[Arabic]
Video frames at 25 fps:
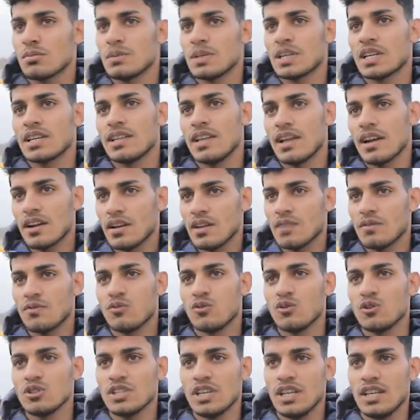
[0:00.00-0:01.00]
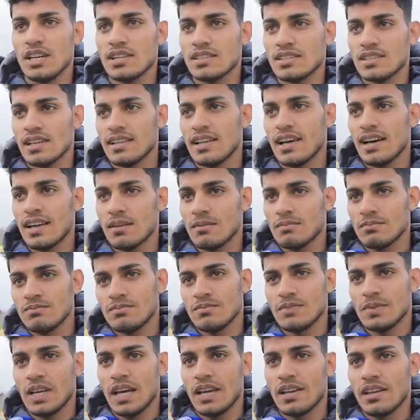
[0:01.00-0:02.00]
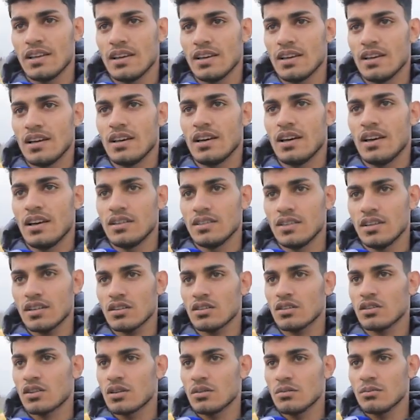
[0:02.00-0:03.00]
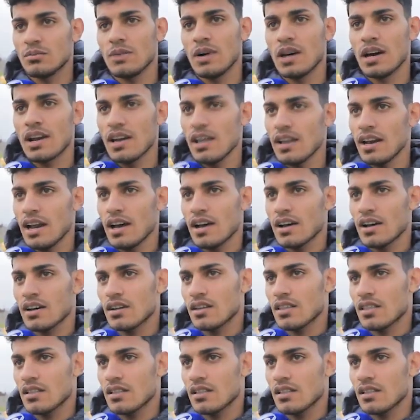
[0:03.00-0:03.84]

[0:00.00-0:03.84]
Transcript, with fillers: من قدرنا نفوز احنا الصداره يعني ندخل كل مباراه نحقق